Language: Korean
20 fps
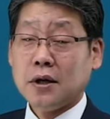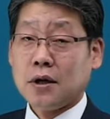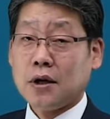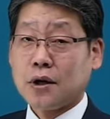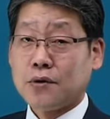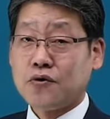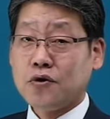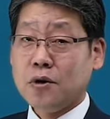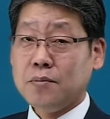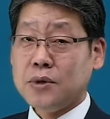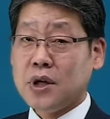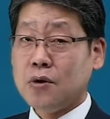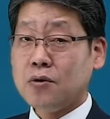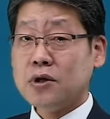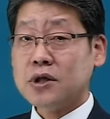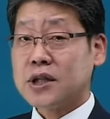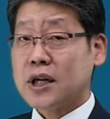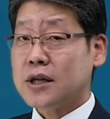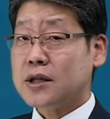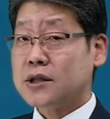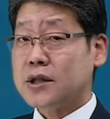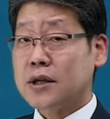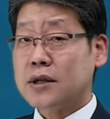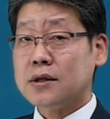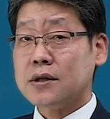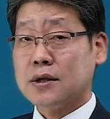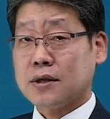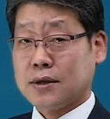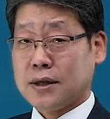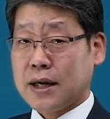어, 수업 내용을
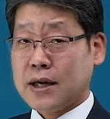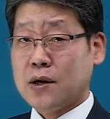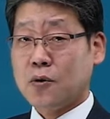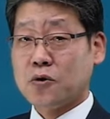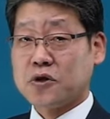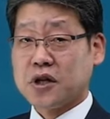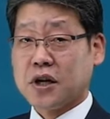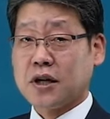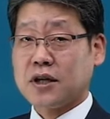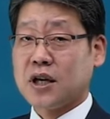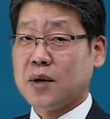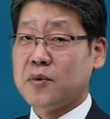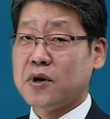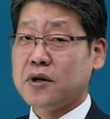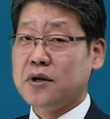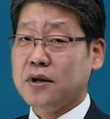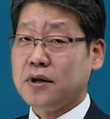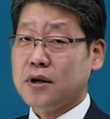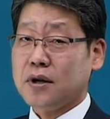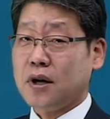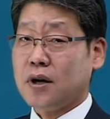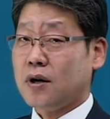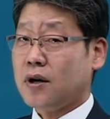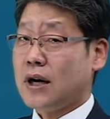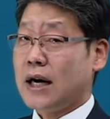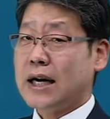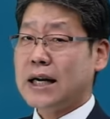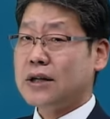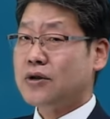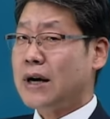차근차근 따라오시게 되면은 어,
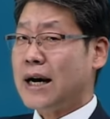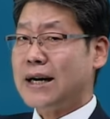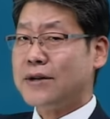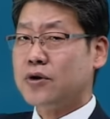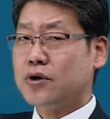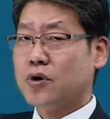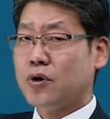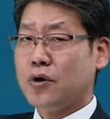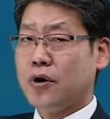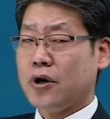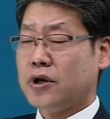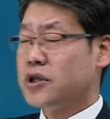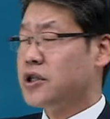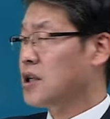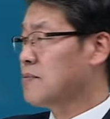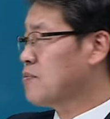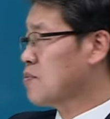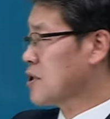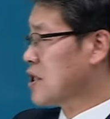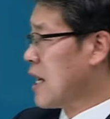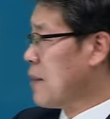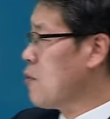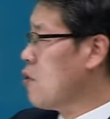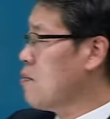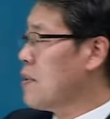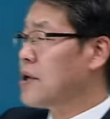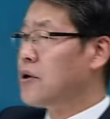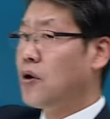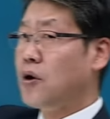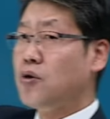하나도 안 어려워요. 지금
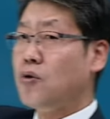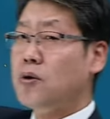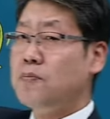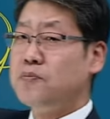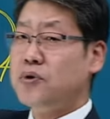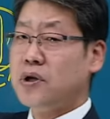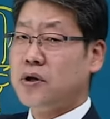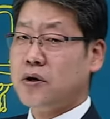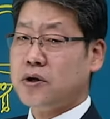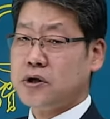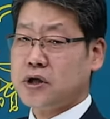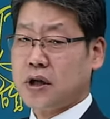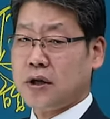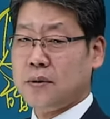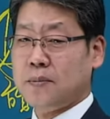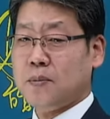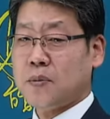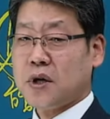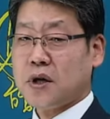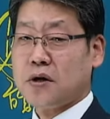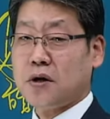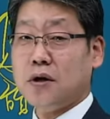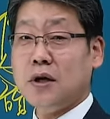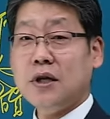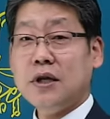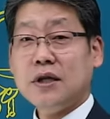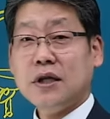제목만 어려울 뿐인 거지. 그래서